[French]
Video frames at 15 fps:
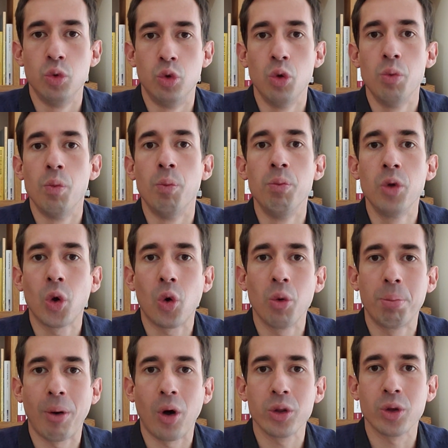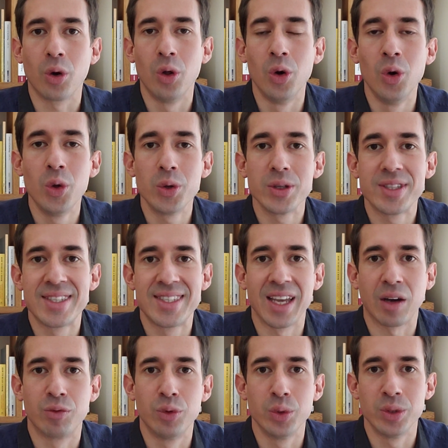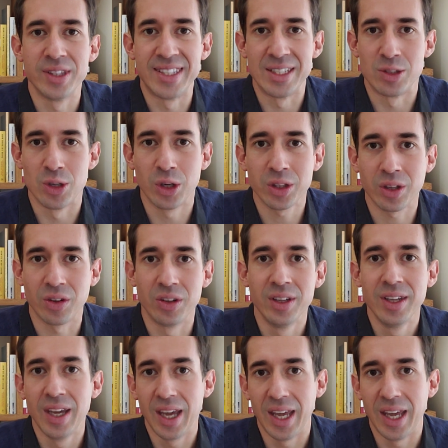de mieux comprendre le cerveau des autres